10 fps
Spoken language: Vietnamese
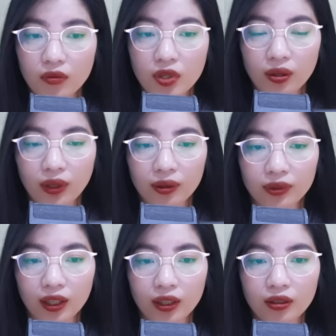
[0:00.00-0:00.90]
Diễm
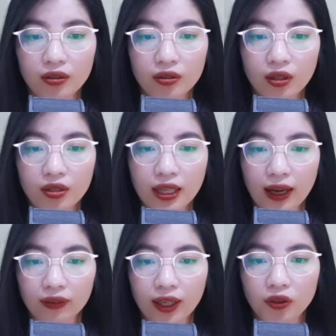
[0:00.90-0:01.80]
cảm thấy Như rõ
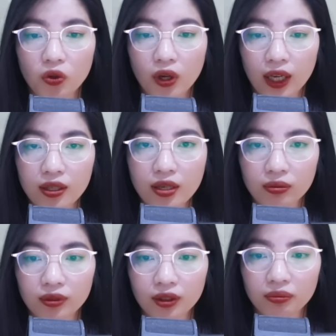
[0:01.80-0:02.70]
ràng đang cố gắng
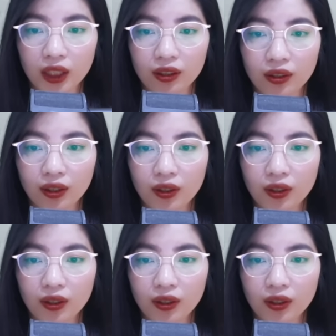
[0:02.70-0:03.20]
chọc tức mình.